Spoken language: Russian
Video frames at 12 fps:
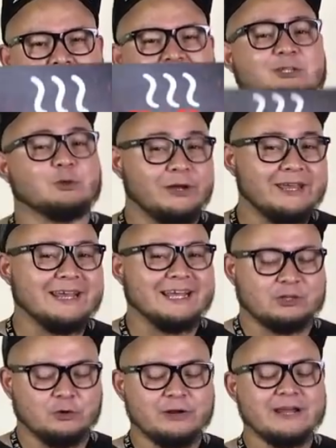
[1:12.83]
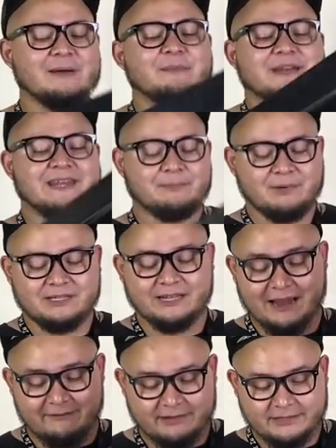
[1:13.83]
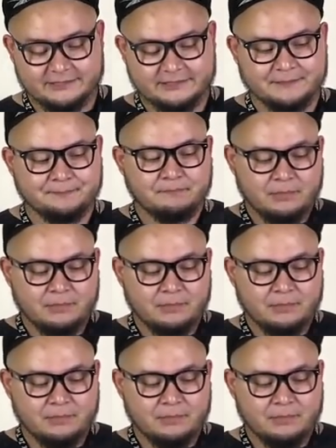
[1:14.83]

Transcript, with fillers: с той, которая мне понравилась.